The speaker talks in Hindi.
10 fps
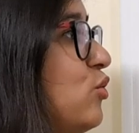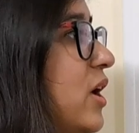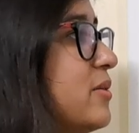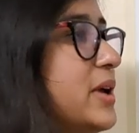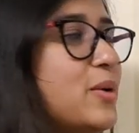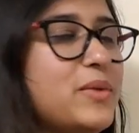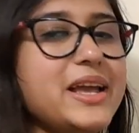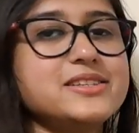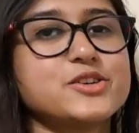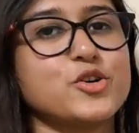टू अभी हम
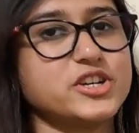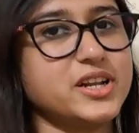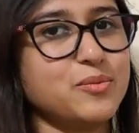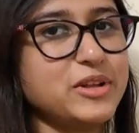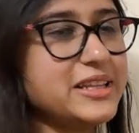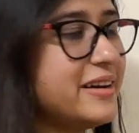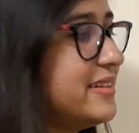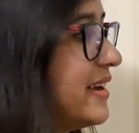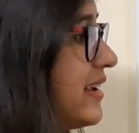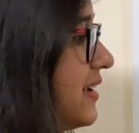नेक्स्ट क्वेश्चन नंबर थ्री
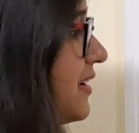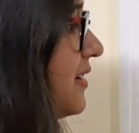देखेंगे